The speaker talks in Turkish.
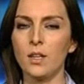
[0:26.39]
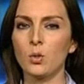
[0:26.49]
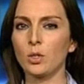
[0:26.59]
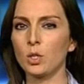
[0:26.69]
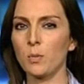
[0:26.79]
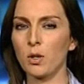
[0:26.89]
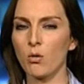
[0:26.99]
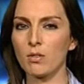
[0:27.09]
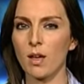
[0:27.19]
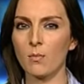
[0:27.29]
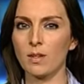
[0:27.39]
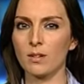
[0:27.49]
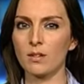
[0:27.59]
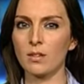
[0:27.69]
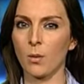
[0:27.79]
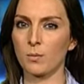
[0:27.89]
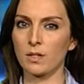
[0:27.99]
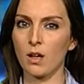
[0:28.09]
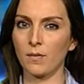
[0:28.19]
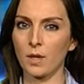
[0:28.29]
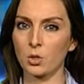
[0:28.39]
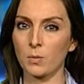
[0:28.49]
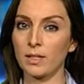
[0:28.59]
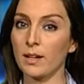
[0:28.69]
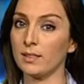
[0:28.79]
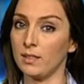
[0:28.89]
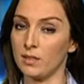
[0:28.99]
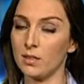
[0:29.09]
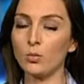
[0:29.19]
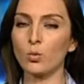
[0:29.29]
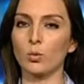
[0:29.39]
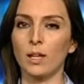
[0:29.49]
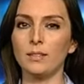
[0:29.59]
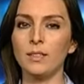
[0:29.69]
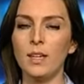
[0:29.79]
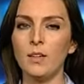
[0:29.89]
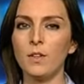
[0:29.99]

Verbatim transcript: çalışma yöntemleri, yaptığı anlaşmalar gizli tutulan